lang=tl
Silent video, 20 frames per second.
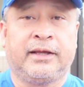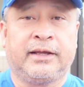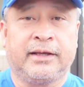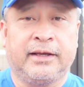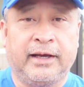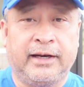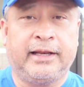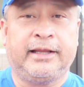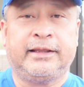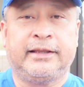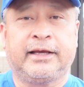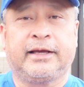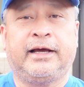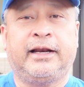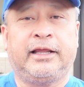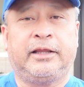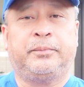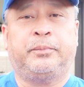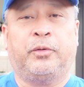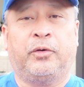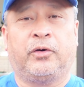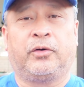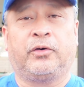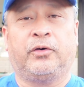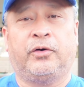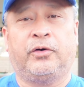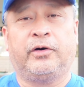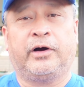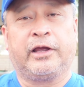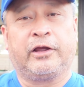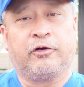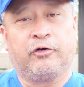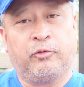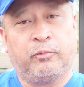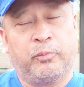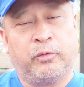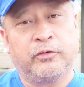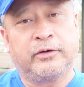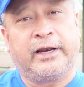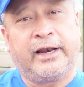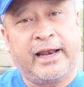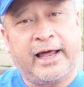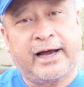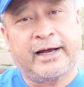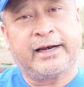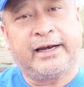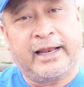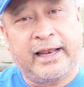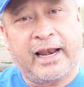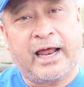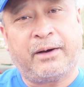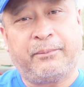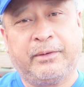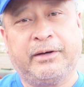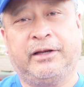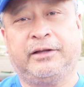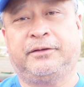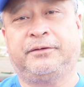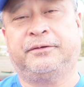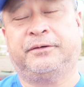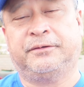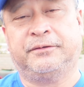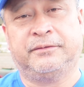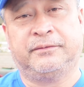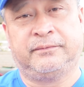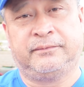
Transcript: galit na galit po ako ngayon ko po na lang nalaman ito